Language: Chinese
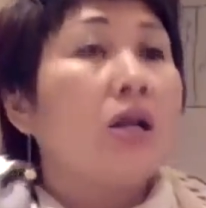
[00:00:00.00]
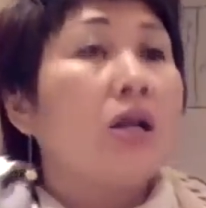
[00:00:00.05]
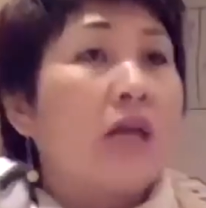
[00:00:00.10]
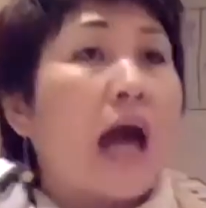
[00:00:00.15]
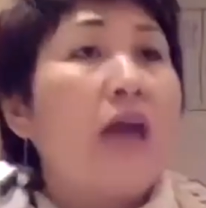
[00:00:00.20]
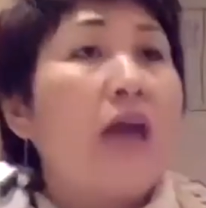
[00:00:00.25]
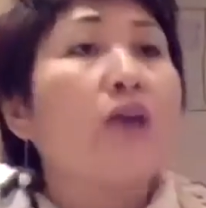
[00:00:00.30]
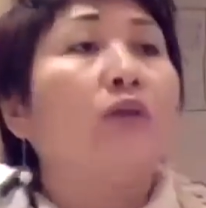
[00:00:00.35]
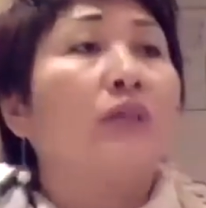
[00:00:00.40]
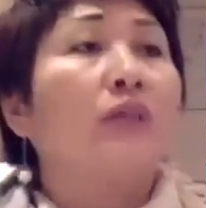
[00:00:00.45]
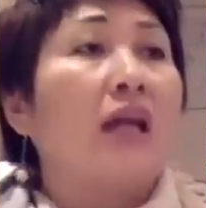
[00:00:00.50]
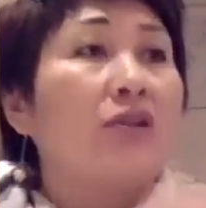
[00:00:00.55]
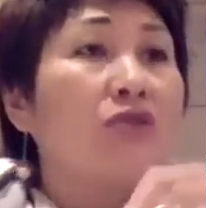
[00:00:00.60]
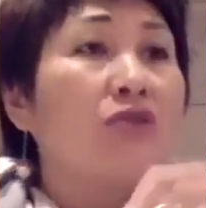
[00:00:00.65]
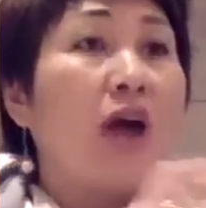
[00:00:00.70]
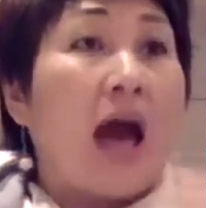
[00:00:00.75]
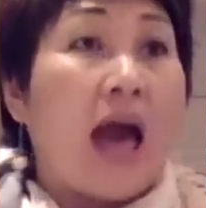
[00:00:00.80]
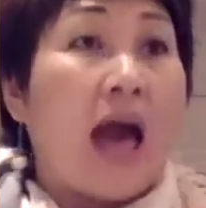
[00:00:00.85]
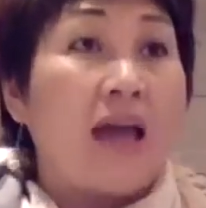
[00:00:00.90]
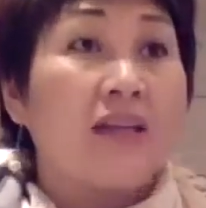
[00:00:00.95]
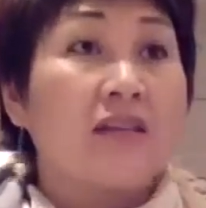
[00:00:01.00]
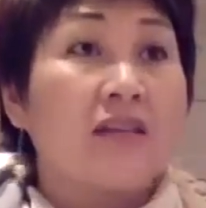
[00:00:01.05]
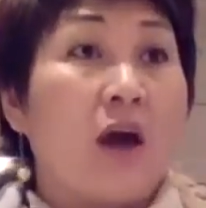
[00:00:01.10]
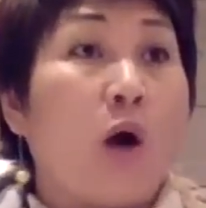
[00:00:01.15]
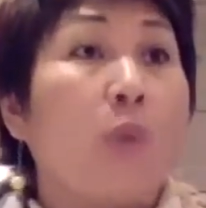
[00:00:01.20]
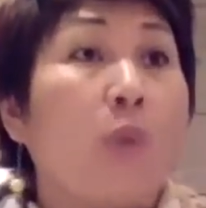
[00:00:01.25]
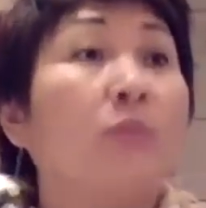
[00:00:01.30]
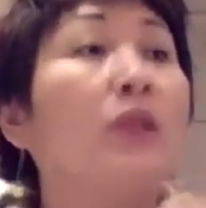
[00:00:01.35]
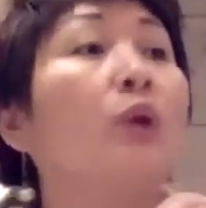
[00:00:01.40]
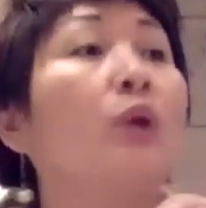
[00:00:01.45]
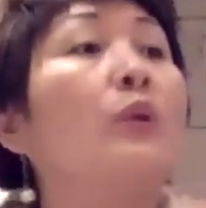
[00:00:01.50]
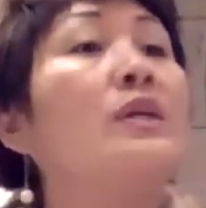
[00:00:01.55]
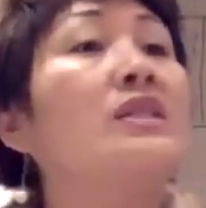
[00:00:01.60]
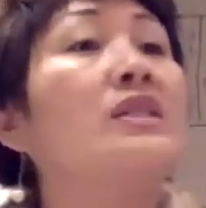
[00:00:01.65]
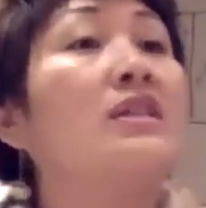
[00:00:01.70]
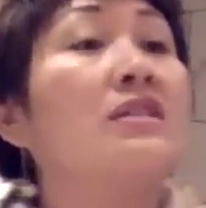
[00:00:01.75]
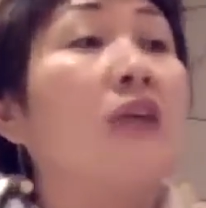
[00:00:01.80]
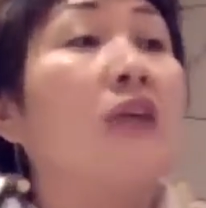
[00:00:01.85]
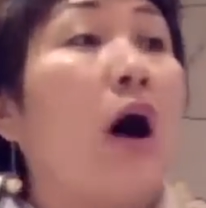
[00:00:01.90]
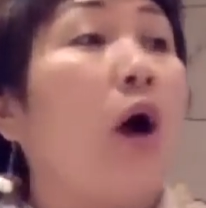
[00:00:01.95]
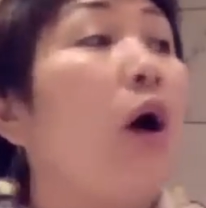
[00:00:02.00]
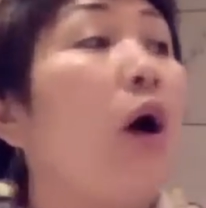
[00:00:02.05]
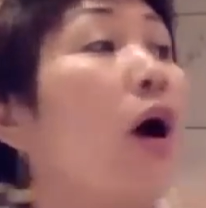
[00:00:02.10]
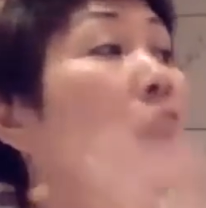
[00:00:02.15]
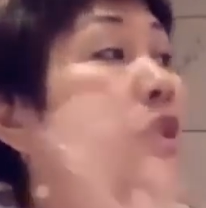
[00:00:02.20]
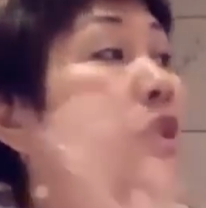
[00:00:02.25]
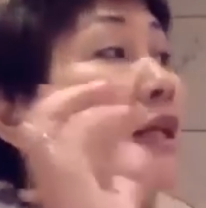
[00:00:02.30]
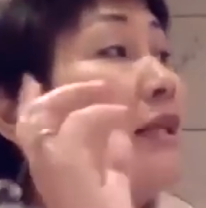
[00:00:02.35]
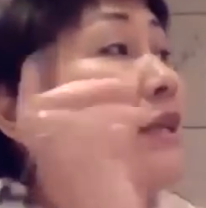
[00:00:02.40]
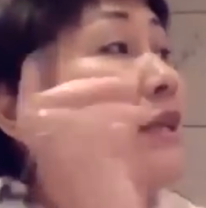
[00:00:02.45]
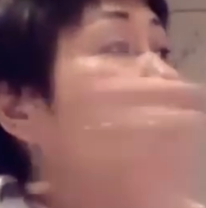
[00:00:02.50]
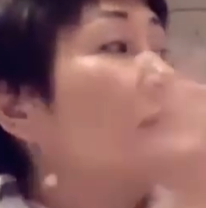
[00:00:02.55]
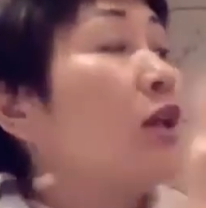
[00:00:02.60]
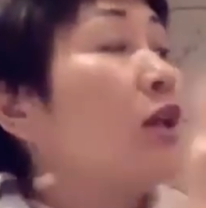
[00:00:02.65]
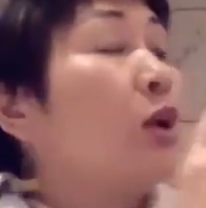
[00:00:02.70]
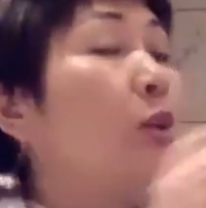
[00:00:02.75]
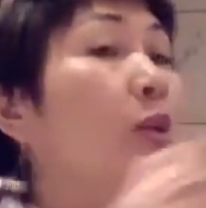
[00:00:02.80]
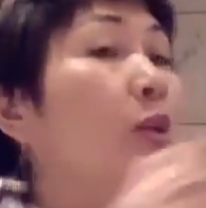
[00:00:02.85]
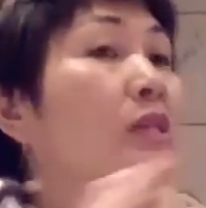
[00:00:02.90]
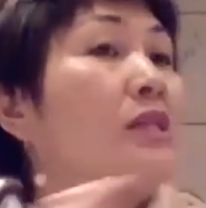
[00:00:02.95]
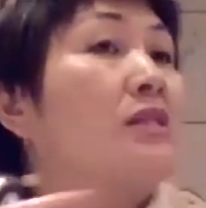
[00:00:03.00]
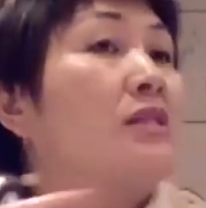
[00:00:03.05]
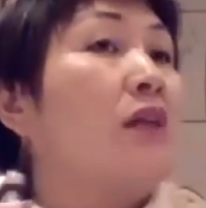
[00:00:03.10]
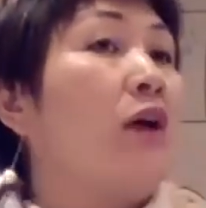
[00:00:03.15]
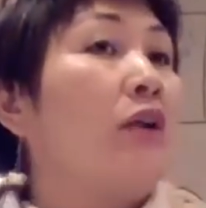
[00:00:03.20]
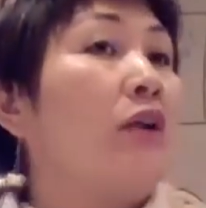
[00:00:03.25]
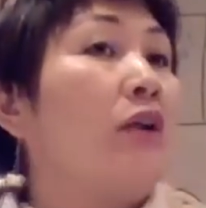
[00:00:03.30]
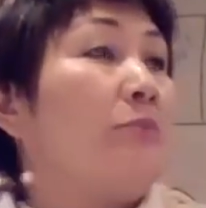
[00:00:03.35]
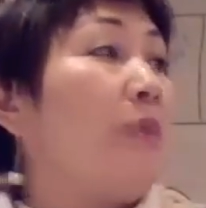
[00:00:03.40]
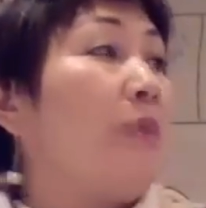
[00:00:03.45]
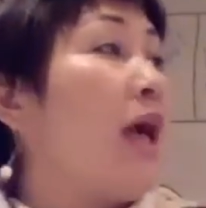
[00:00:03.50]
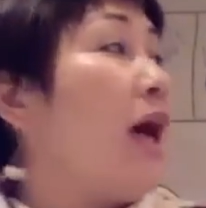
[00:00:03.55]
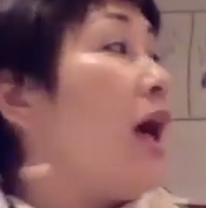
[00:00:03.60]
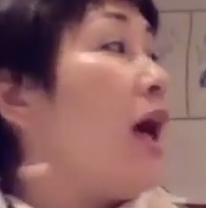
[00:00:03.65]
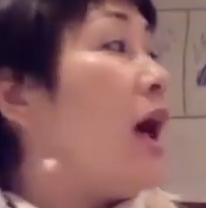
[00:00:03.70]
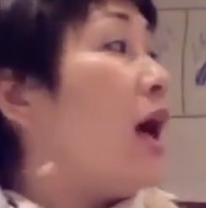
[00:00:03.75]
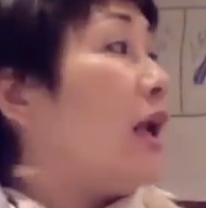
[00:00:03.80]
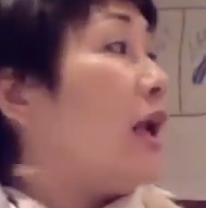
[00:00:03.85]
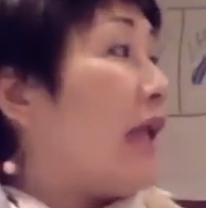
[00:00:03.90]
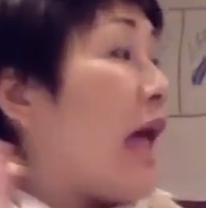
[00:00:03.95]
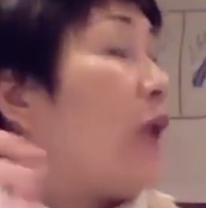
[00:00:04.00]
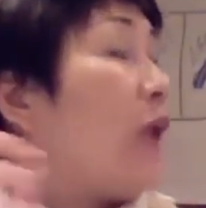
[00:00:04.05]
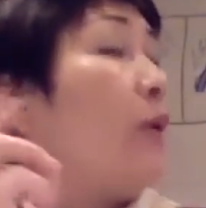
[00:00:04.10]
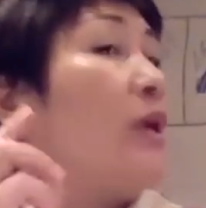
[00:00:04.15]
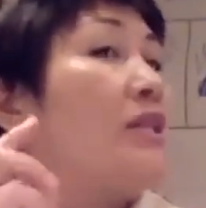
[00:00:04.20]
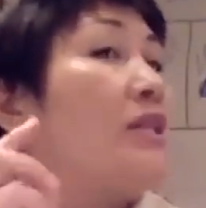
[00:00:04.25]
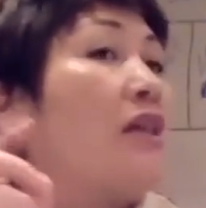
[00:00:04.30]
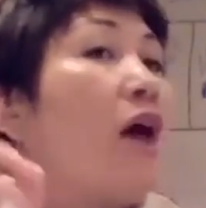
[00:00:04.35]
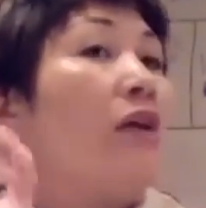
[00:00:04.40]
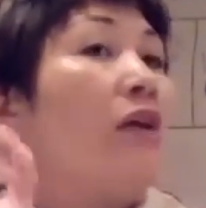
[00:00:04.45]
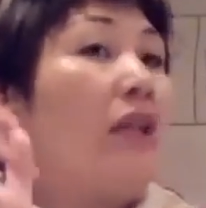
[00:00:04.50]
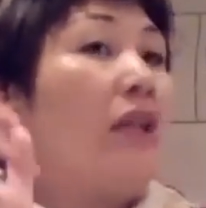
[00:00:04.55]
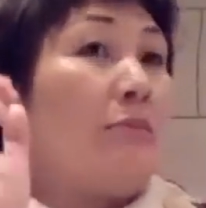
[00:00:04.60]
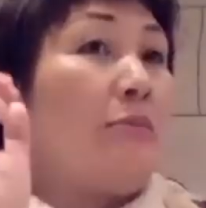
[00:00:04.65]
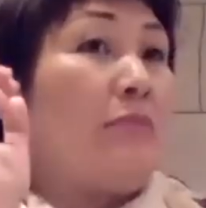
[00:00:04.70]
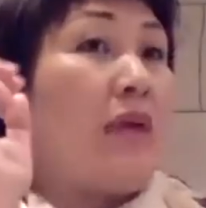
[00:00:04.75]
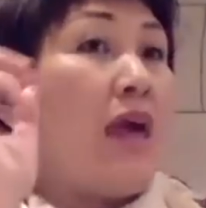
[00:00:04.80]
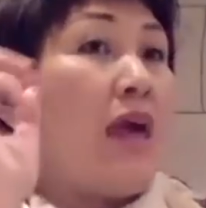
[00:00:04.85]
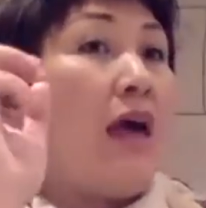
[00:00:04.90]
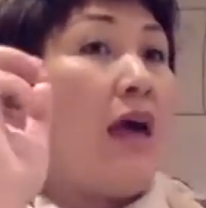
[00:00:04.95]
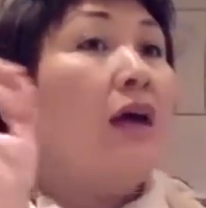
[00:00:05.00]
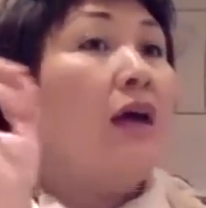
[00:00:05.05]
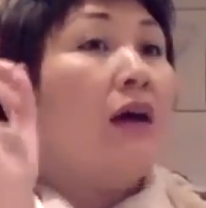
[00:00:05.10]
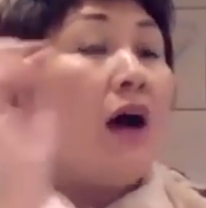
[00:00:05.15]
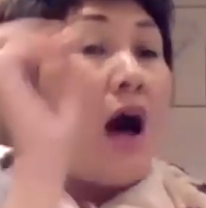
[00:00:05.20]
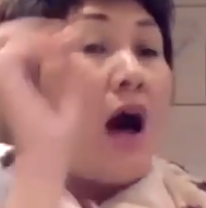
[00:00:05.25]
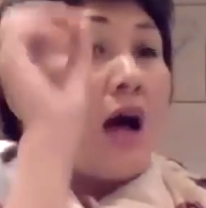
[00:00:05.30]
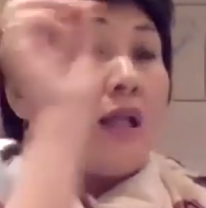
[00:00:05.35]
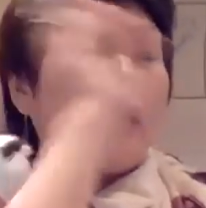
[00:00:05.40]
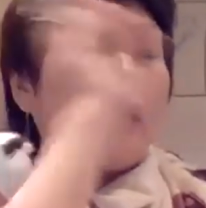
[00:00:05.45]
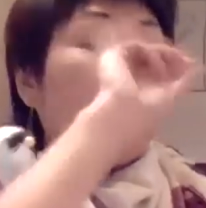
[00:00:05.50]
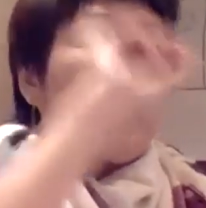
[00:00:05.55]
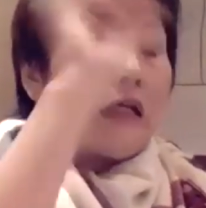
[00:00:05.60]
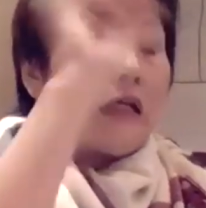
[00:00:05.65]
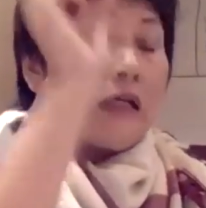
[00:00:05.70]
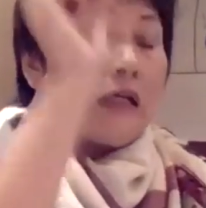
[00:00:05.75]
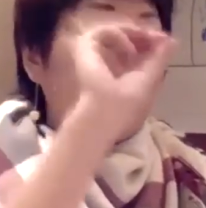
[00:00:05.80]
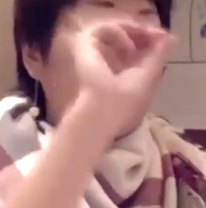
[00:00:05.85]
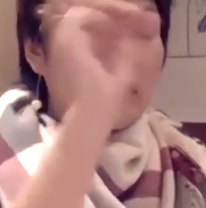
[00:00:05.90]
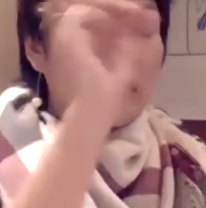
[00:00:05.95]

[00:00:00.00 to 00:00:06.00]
还有呢，就海藻，我们的绿丝藻，大家知道绿丝藻里面，蓝绿藻里面啊，那个